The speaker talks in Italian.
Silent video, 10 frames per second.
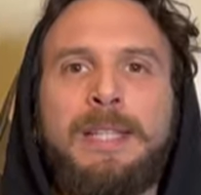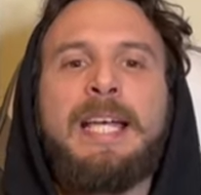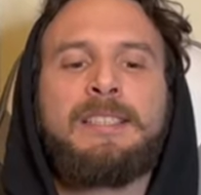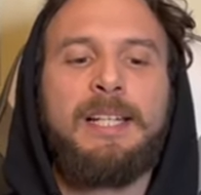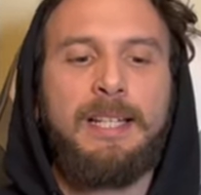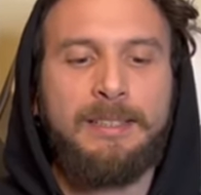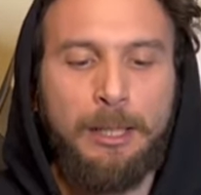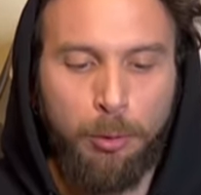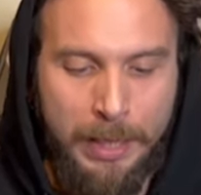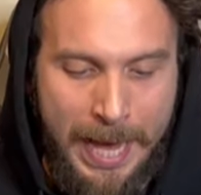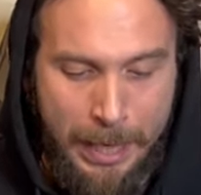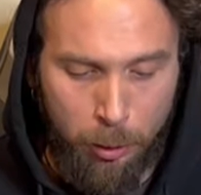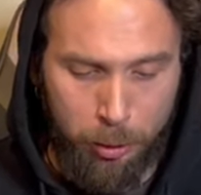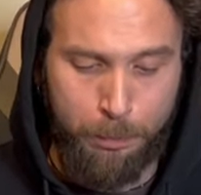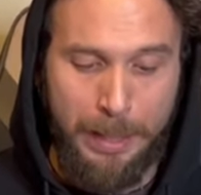di essere stato
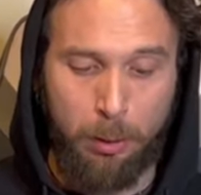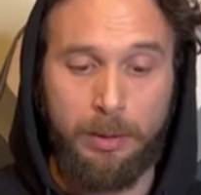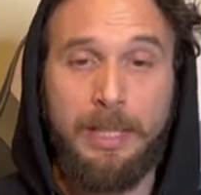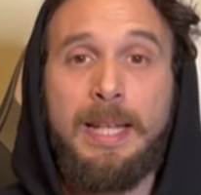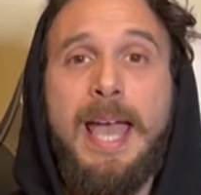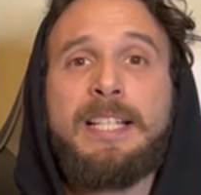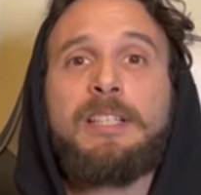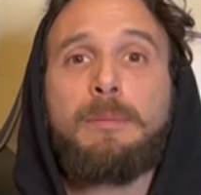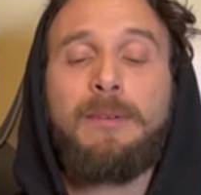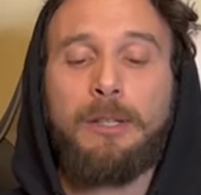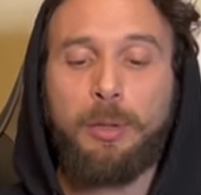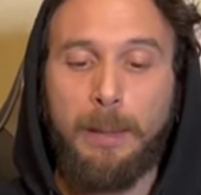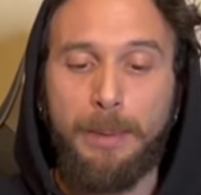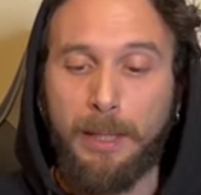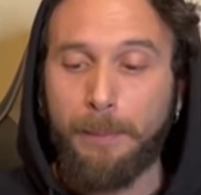chiaro, spero di essermi fatto
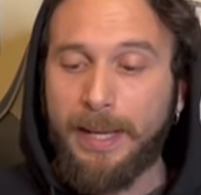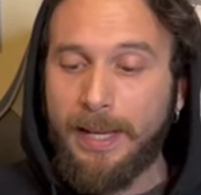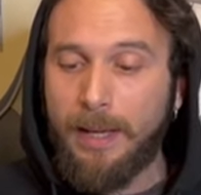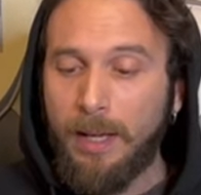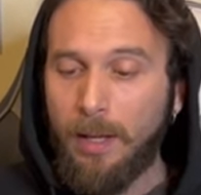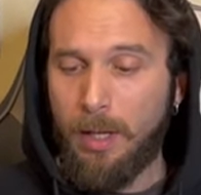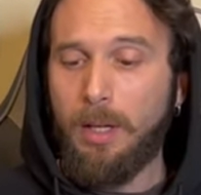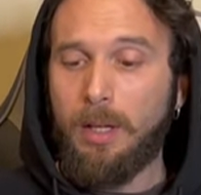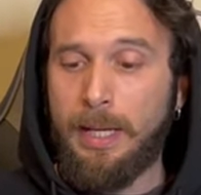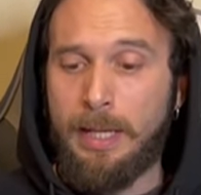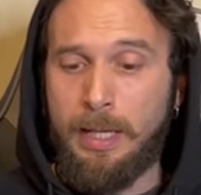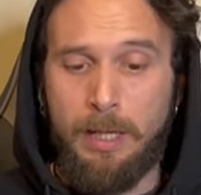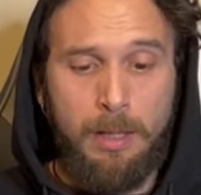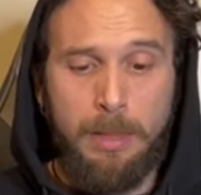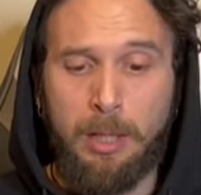capire bene.
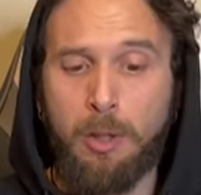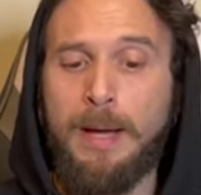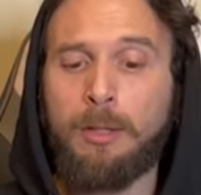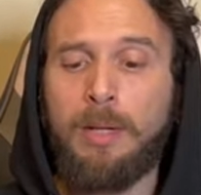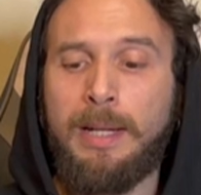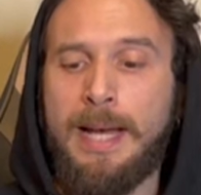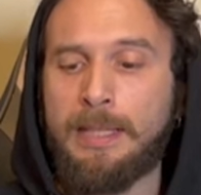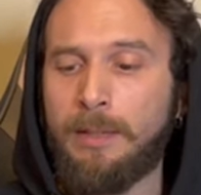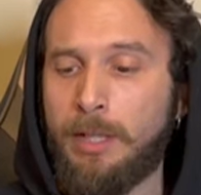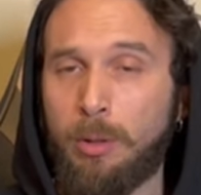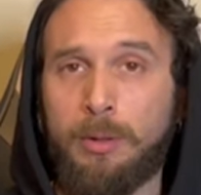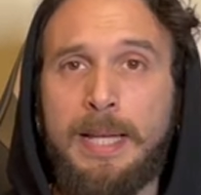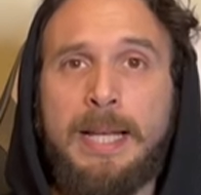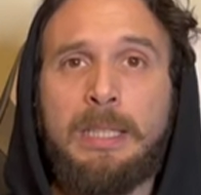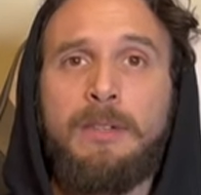E mi raccomando, allenatevi, non
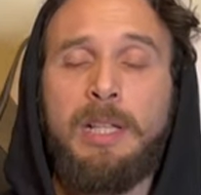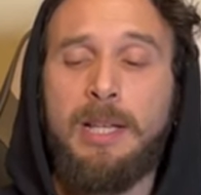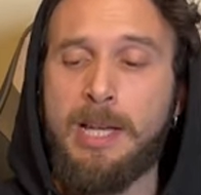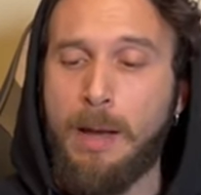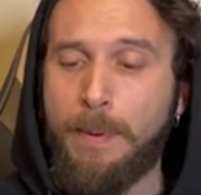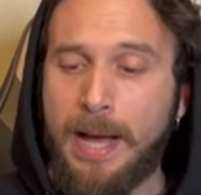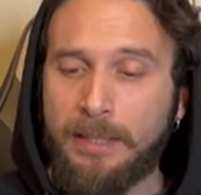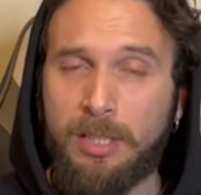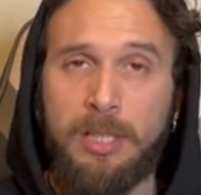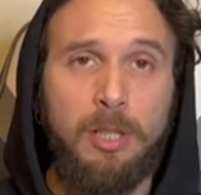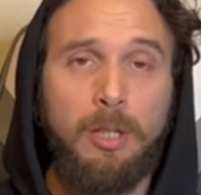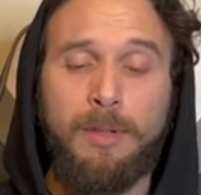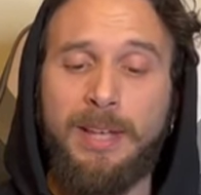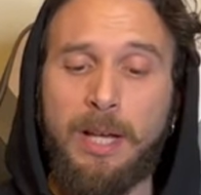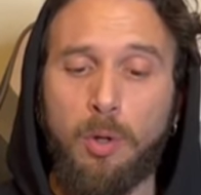datevi degli incapaci se non
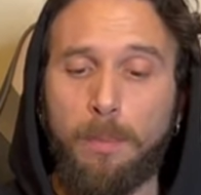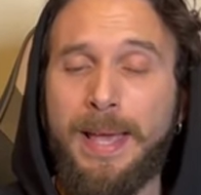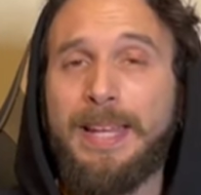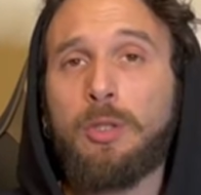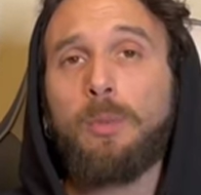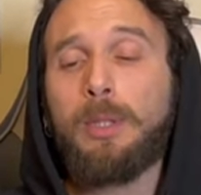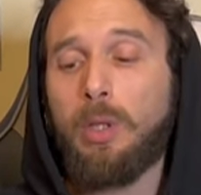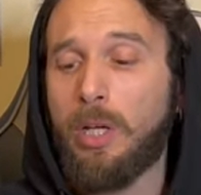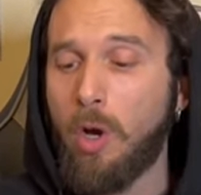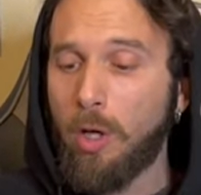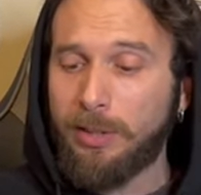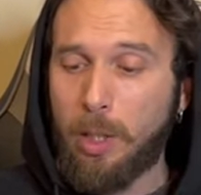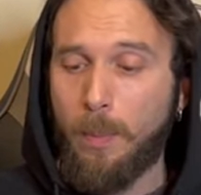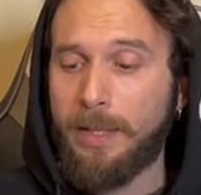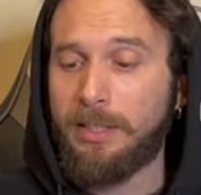vi vengono bene subito le
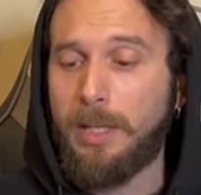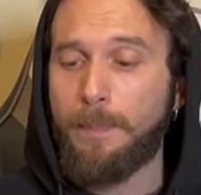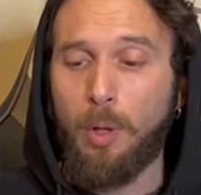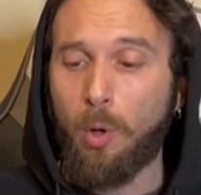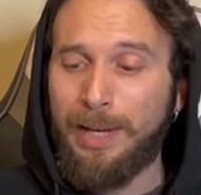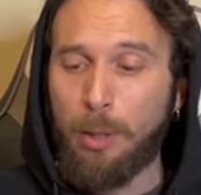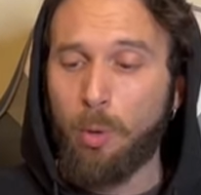cose, come ad esempio le